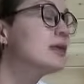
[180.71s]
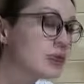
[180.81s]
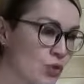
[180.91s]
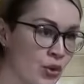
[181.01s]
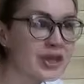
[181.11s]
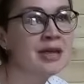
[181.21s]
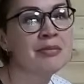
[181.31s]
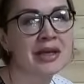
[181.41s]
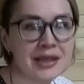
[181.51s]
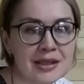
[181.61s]
ноги
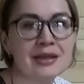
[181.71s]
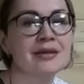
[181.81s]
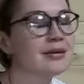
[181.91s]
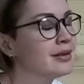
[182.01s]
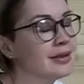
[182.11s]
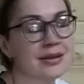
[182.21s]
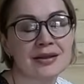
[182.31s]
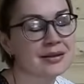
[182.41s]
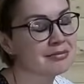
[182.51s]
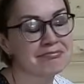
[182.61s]
мои
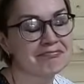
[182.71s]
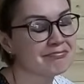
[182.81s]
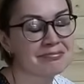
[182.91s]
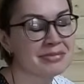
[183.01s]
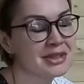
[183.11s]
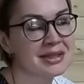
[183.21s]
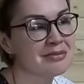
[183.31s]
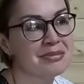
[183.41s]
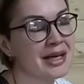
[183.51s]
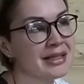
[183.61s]
это
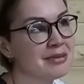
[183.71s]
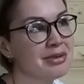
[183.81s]
были, они